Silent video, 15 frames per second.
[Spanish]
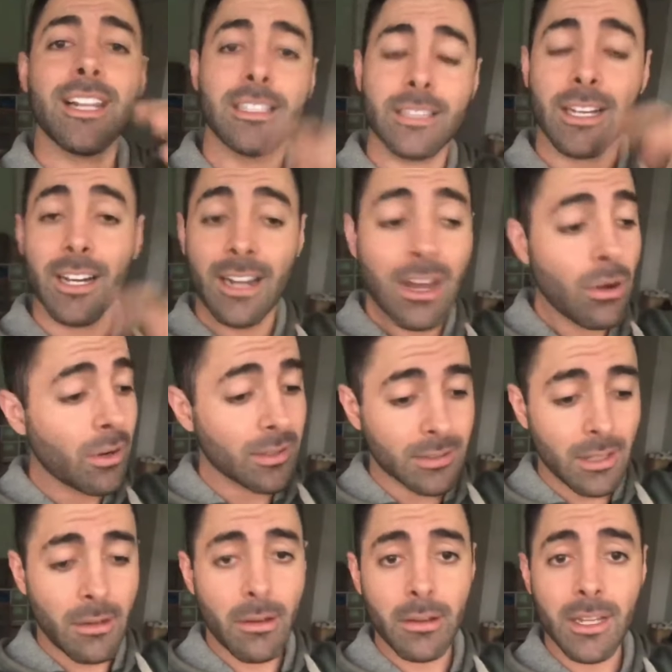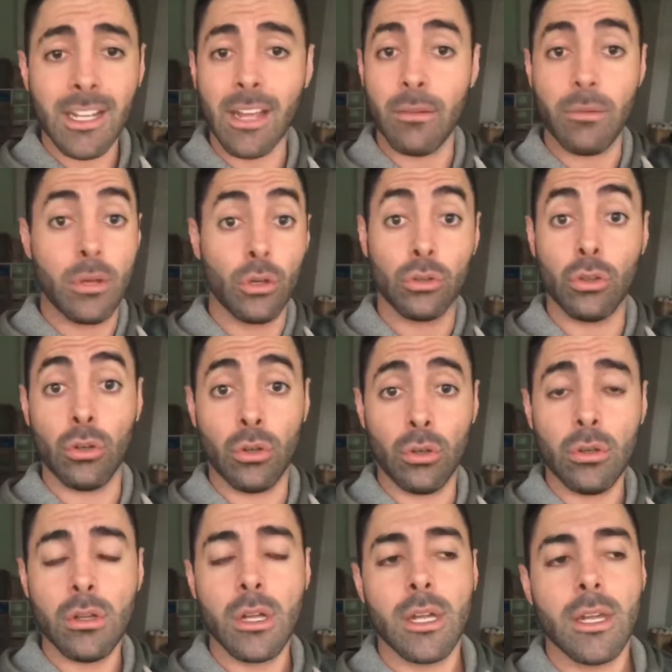y el serenajo que estaba ahí, que vio
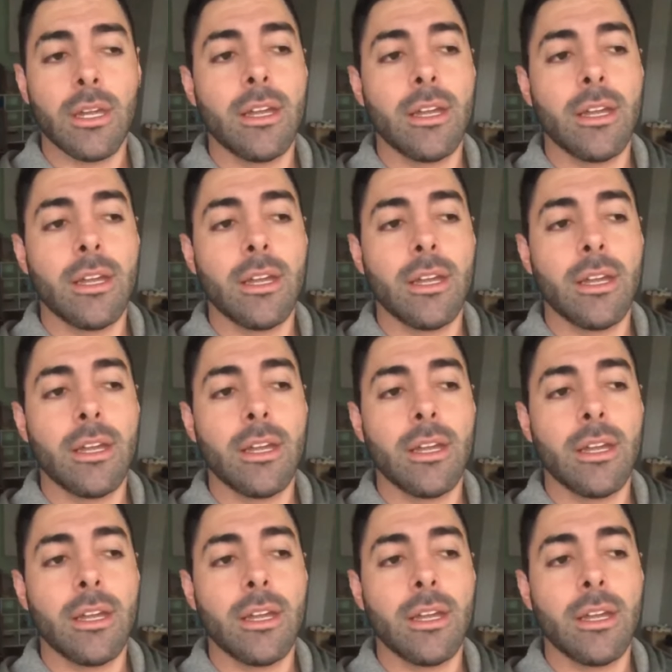todo,